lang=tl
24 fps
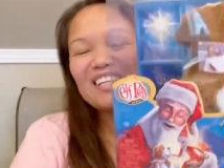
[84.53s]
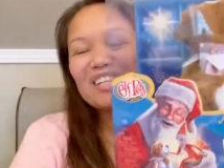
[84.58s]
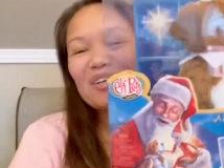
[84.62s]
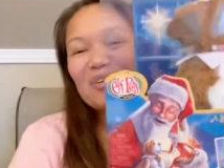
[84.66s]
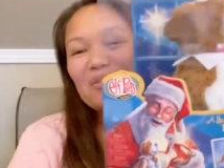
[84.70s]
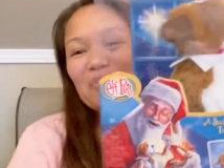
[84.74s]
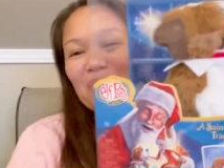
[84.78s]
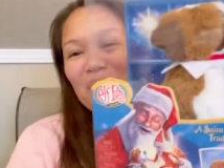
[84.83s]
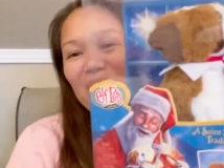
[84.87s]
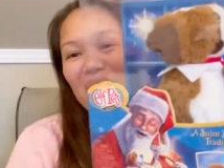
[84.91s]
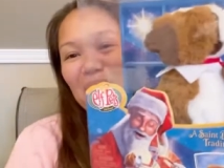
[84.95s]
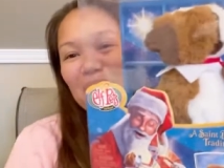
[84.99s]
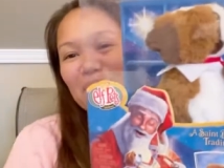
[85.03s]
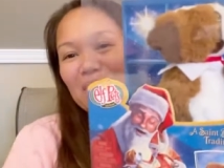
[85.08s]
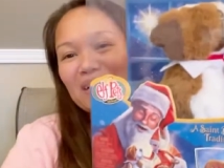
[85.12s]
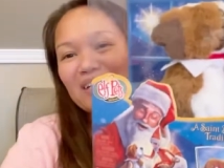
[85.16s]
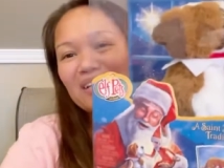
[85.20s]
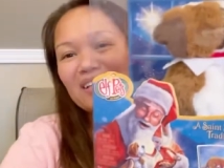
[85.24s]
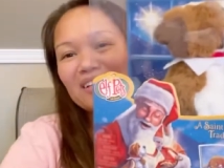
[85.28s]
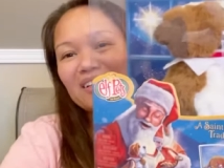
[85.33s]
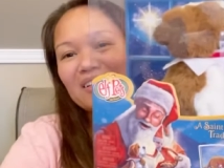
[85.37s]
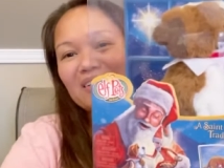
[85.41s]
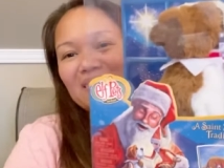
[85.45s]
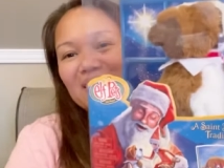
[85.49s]
tong puppy na
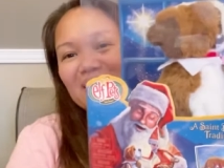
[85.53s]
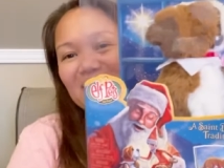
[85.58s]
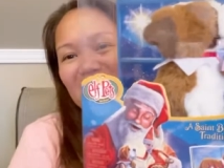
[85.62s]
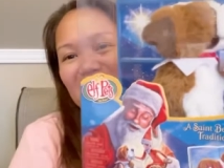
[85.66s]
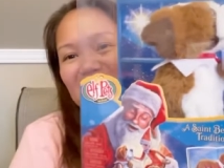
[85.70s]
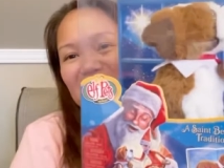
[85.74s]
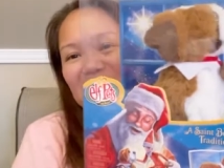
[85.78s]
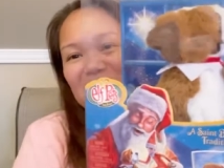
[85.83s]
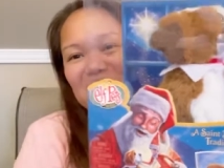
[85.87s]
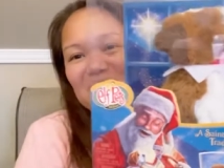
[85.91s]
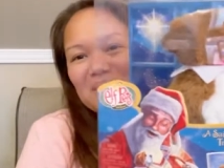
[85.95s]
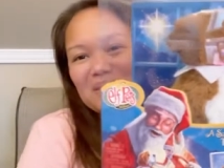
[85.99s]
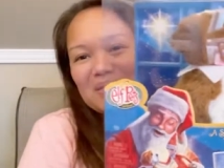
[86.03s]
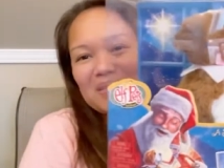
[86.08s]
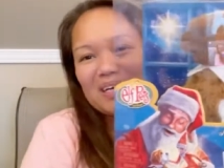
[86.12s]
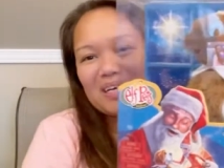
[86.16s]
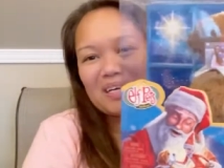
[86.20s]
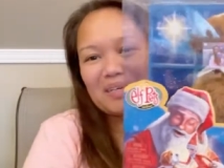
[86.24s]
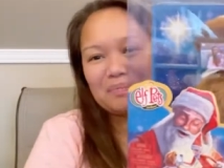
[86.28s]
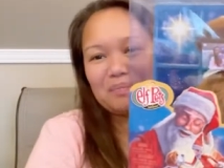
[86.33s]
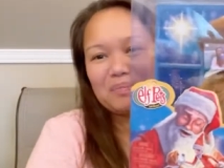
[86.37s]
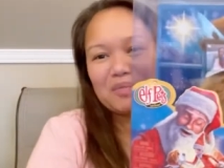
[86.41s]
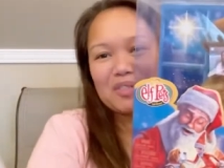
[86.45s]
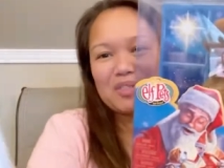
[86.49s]
to guys. So, uh,
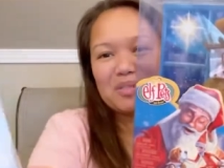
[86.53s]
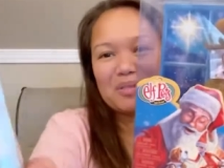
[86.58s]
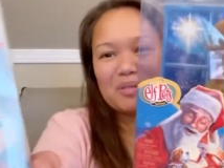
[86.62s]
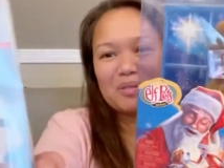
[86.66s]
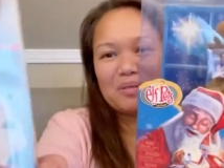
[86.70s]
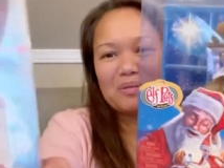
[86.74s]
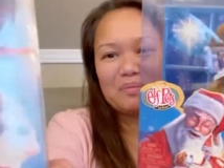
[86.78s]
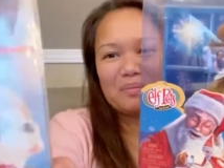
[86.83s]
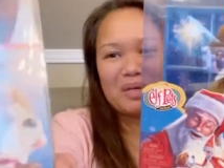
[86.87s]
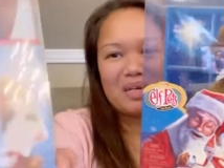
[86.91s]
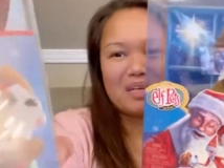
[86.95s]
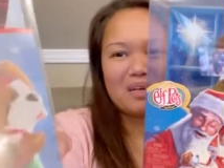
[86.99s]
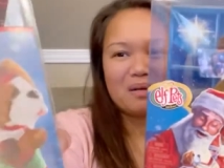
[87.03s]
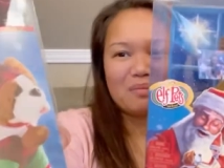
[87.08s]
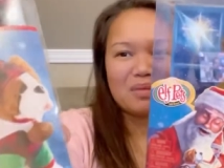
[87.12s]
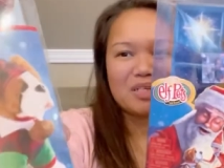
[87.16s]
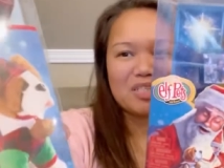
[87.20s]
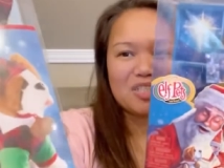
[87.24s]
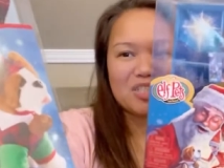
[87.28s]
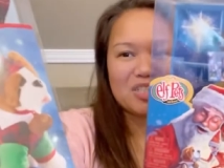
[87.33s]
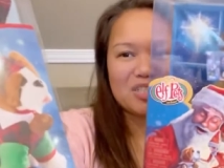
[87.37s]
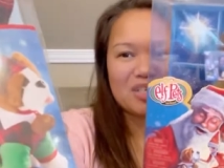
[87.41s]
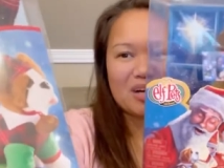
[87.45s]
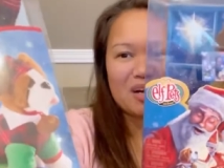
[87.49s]
so may damit
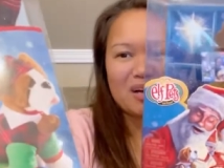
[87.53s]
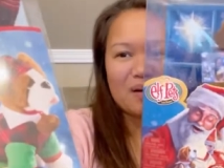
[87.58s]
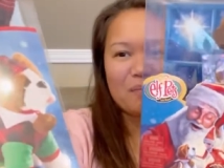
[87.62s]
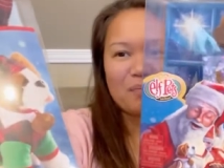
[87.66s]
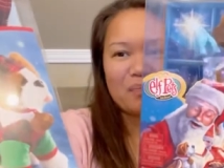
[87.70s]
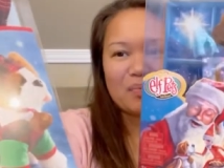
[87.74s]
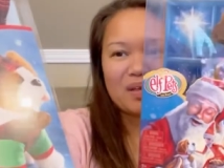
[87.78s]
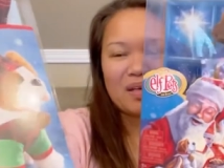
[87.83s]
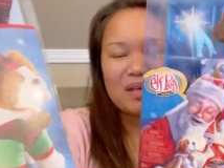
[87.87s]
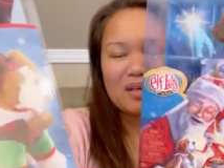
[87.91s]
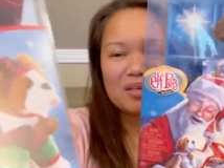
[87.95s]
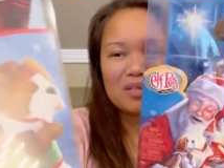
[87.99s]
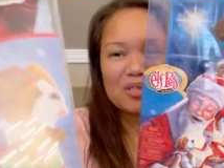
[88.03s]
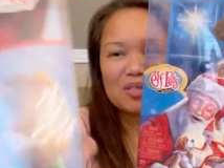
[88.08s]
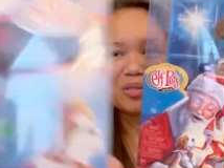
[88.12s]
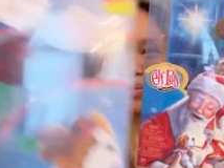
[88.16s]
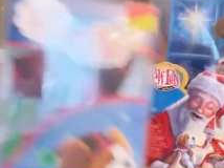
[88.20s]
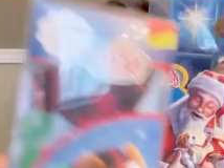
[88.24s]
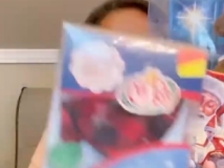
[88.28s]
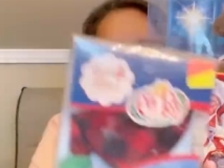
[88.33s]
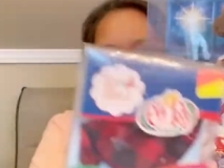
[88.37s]
siya. So,